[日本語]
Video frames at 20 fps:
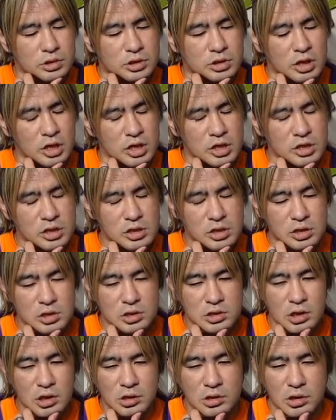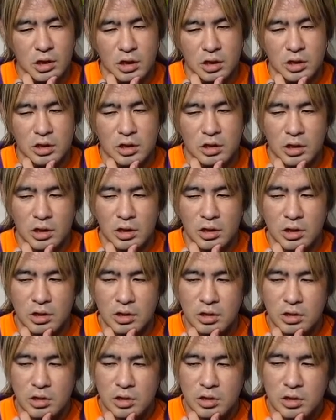前日だったっけな、
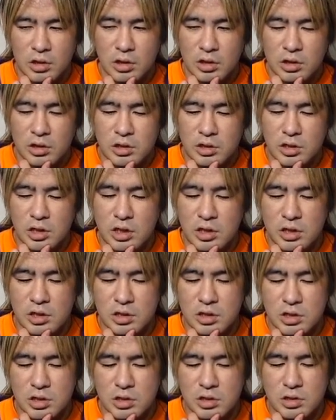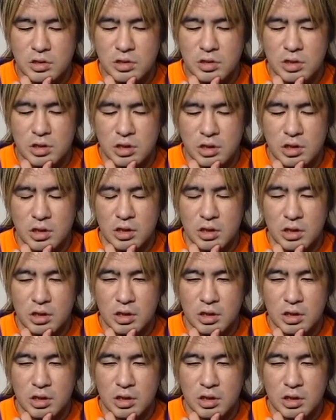前日に